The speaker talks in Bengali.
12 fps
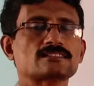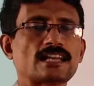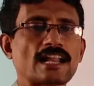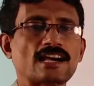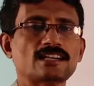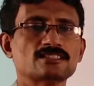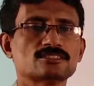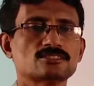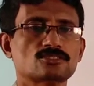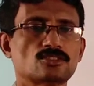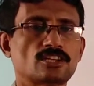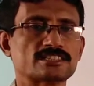দ্বারা
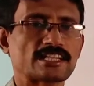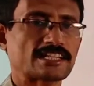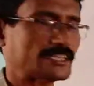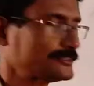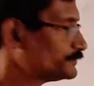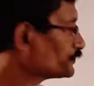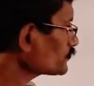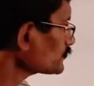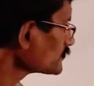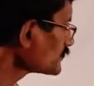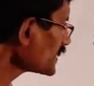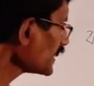হয়ে থাকে
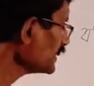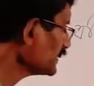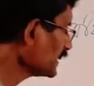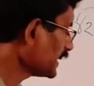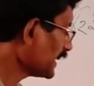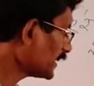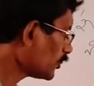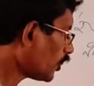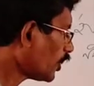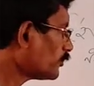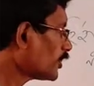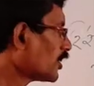এই
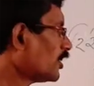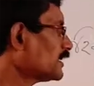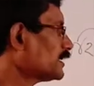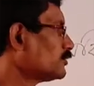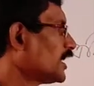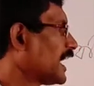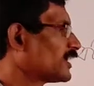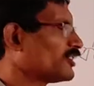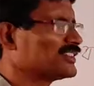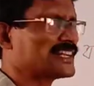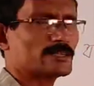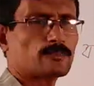অবরোহণ এবং
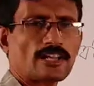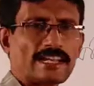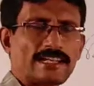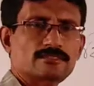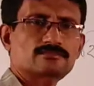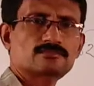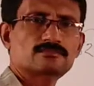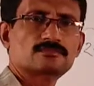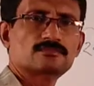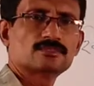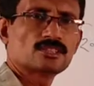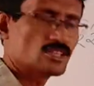আরোহণের ফলে
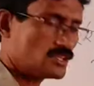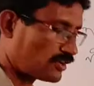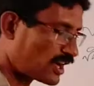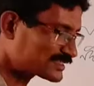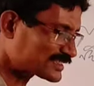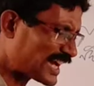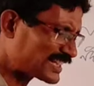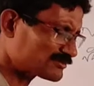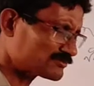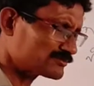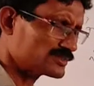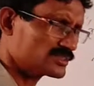অর্থাৎ
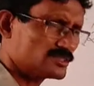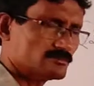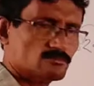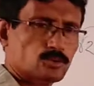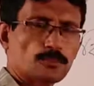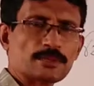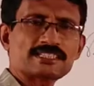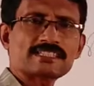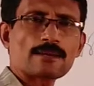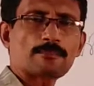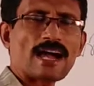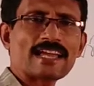
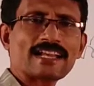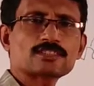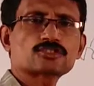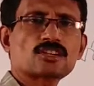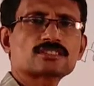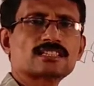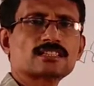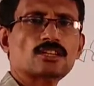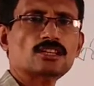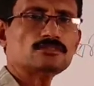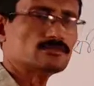ভূপৃষ্ঠের বাইরের শক্তিগুলো